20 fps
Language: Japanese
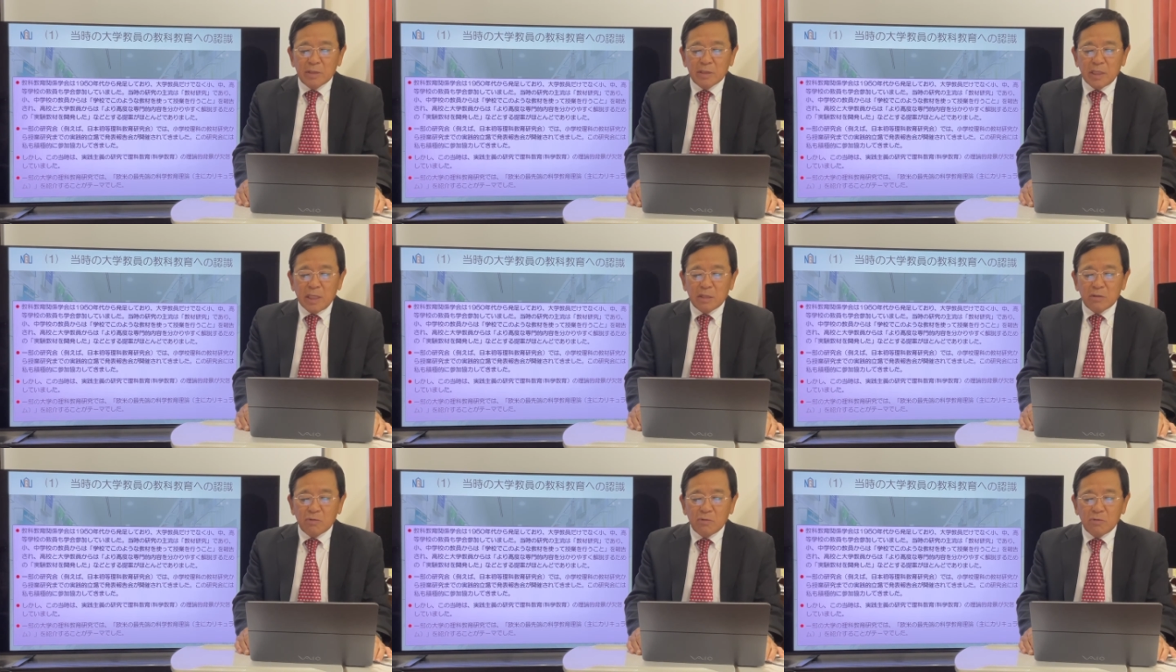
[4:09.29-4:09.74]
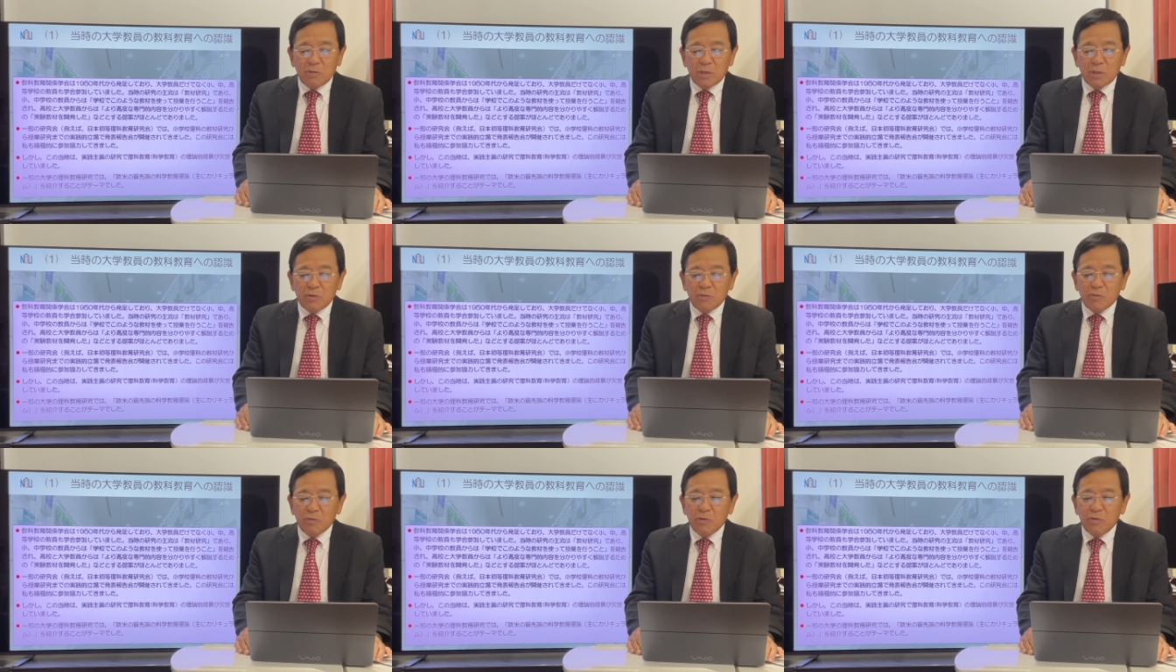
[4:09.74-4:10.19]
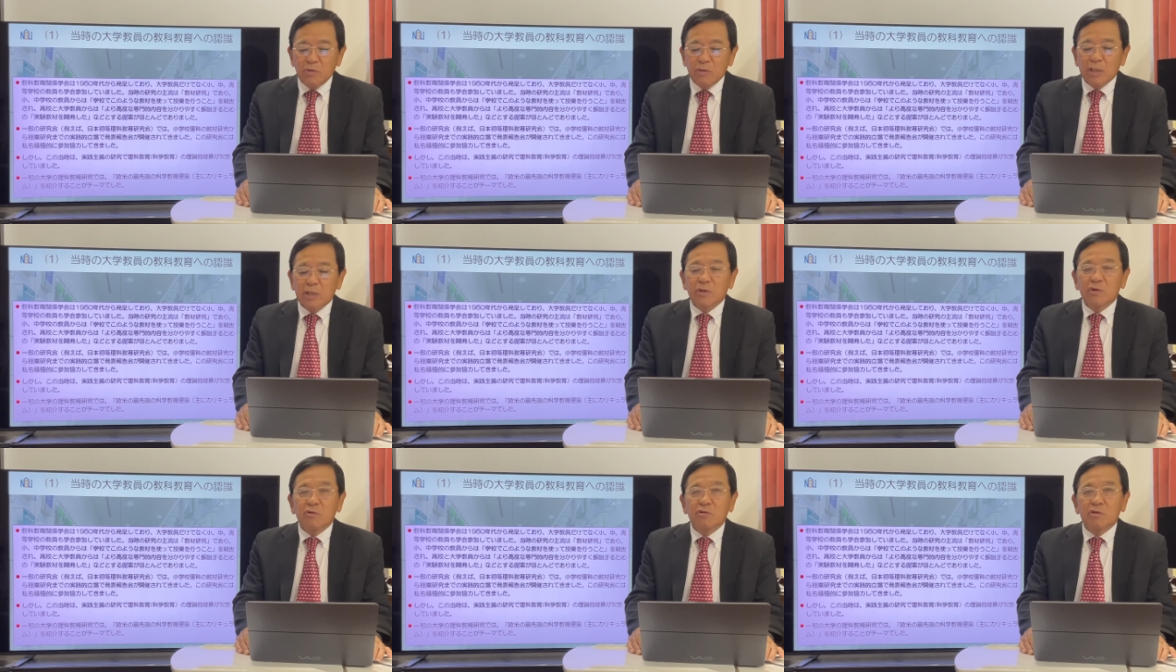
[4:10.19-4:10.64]
学校でこのよう
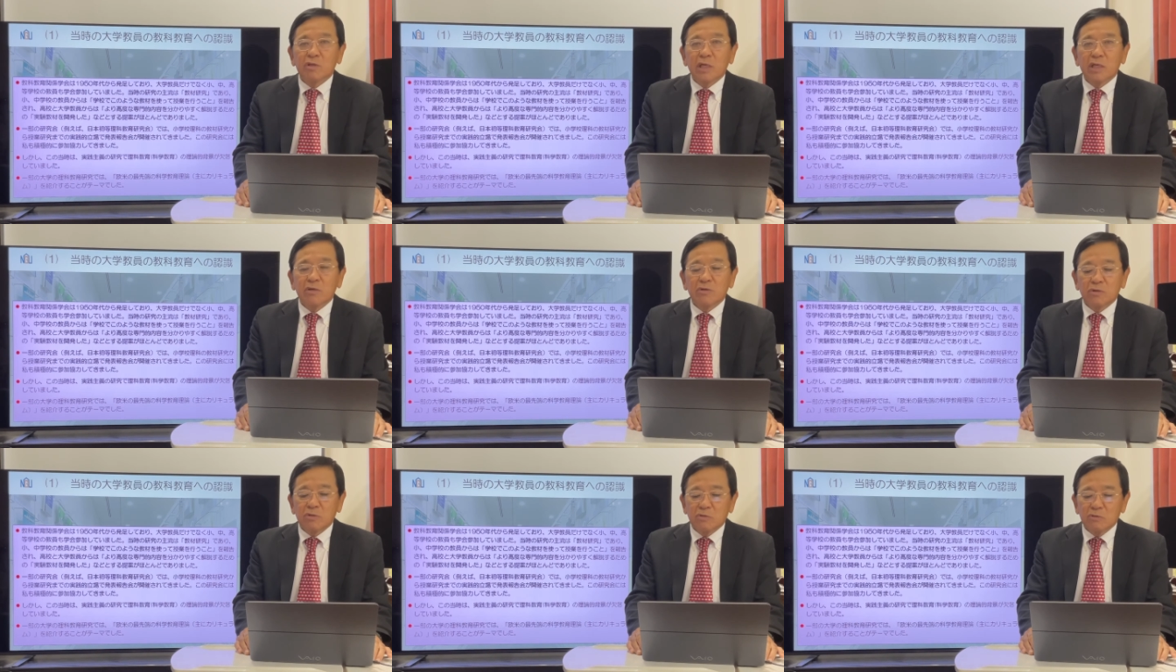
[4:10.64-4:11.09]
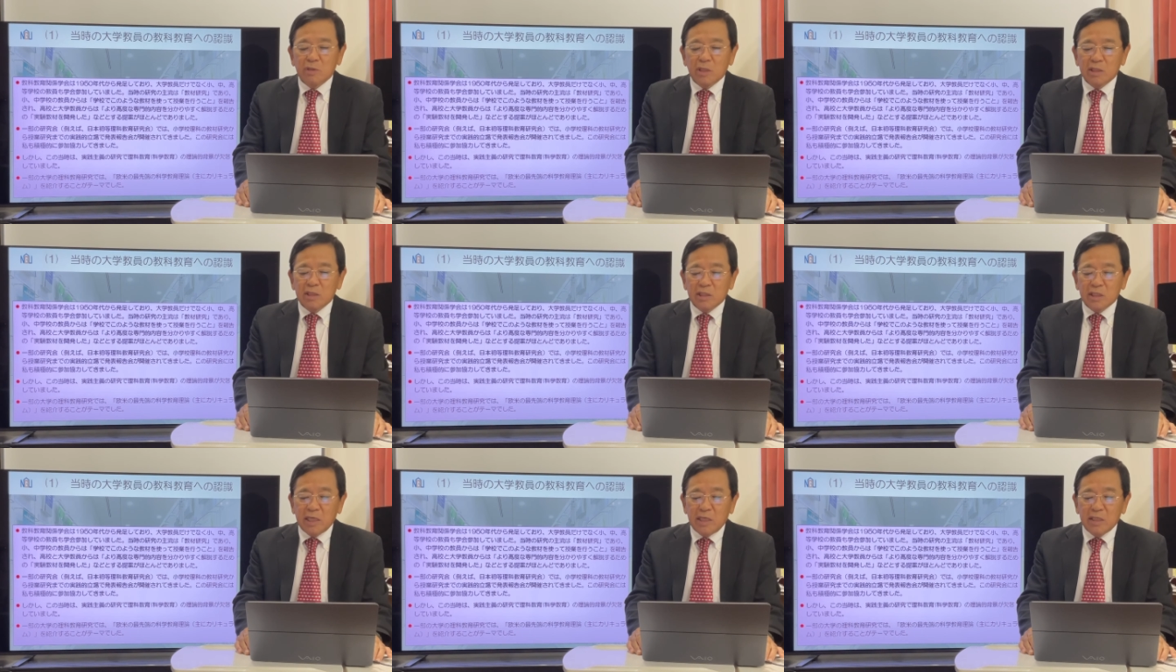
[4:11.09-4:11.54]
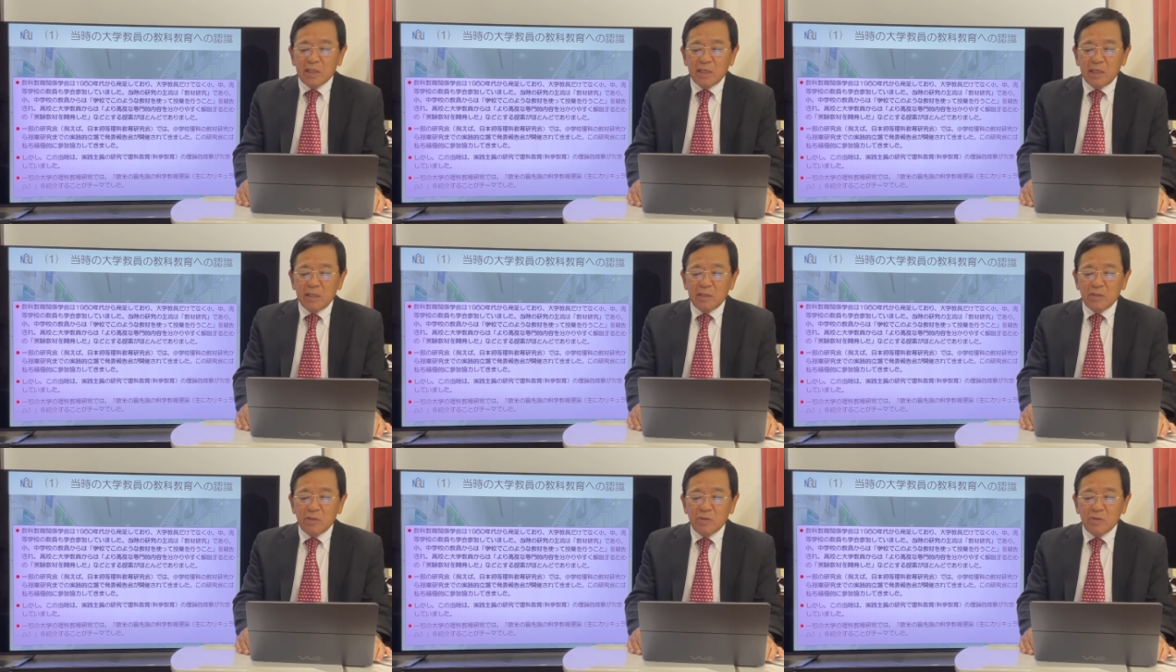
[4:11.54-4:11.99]
な教材を使っ
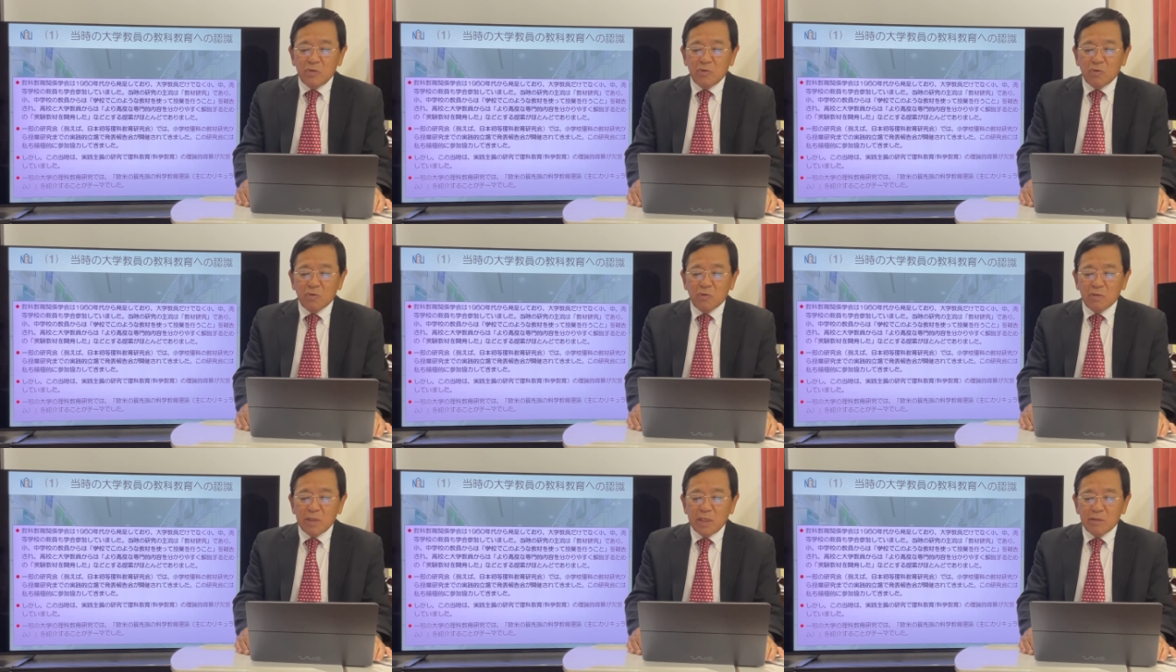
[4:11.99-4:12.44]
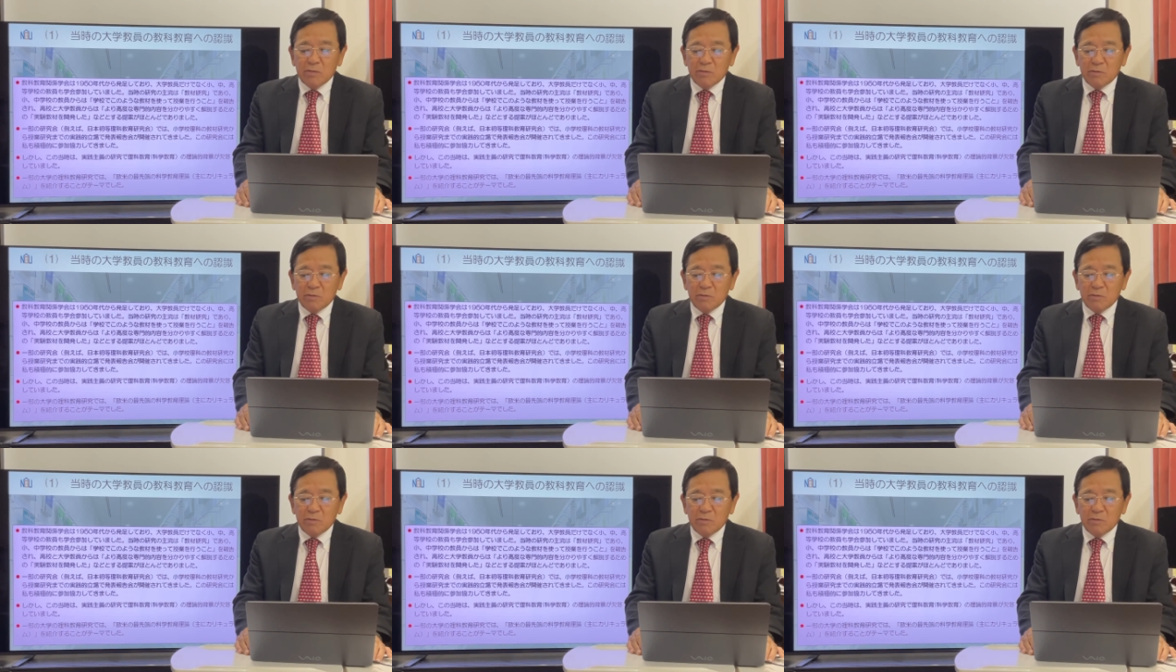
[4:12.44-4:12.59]
て授業を行う